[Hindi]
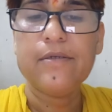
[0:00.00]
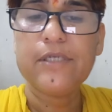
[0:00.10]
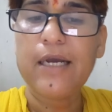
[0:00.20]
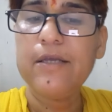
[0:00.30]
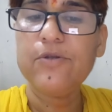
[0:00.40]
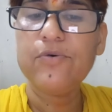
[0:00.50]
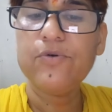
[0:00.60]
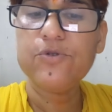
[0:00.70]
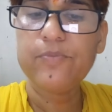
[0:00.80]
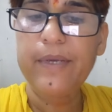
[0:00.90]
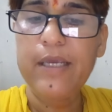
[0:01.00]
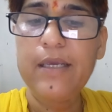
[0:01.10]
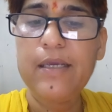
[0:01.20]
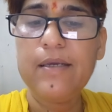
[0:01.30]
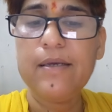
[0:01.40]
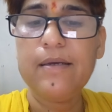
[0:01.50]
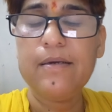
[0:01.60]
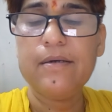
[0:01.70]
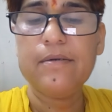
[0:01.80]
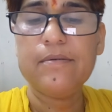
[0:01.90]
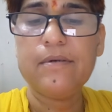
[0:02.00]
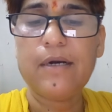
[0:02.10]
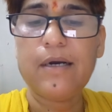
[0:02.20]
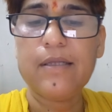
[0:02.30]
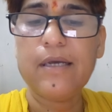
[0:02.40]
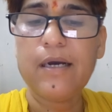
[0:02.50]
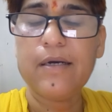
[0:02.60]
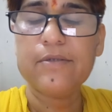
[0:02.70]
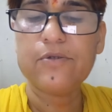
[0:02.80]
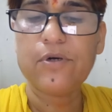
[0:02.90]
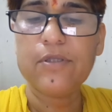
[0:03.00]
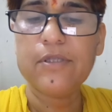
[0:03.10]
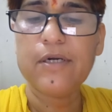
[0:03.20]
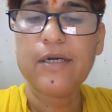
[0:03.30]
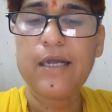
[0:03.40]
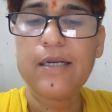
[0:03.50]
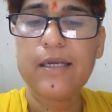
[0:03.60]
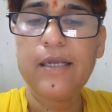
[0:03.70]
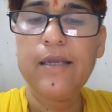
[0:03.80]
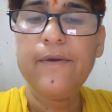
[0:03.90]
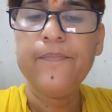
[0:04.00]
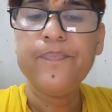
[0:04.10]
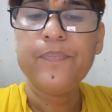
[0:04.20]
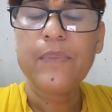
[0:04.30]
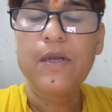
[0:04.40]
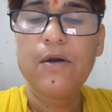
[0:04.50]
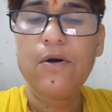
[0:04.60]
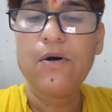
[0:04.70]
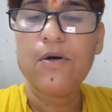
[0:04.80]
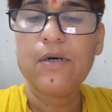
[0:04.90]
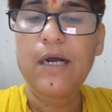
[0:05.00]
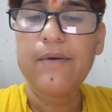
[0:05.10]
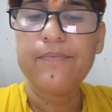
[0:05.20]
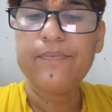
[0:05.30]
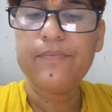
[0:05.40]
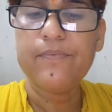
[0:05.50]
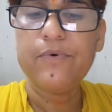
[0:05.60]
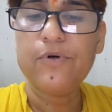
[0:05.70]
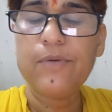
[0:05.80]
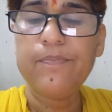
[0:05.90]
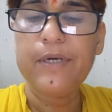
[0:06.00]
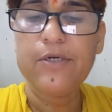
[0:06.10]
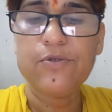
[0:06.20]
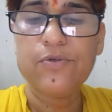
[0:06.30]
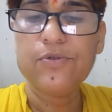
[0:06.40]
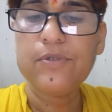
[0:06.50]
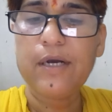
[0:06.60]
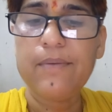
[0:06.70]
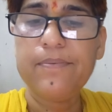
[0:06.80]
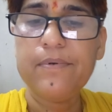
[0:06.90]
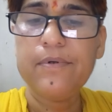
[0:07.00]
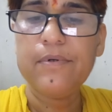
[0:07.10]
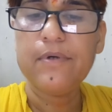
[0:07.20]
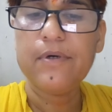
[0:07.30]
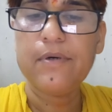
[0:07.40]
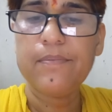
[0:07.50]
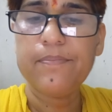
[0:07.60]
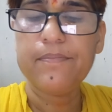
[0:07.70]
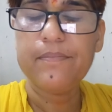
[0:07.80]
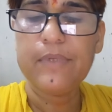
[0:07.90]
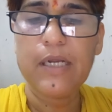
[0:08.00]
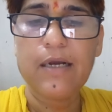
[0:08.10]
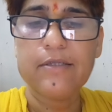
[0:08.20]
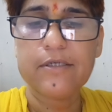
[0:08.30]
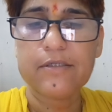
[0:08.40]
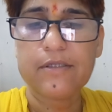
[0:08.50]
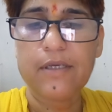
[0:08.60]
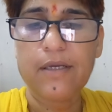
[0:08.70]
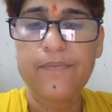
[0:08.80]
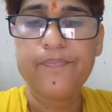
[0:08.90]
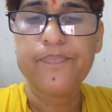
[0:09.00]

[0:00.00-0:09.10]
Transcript: चाहें तो उसमें ही आधा चुकंदर डाल के और आप वो कंप्लीट जूस आप निकाल सकती हैं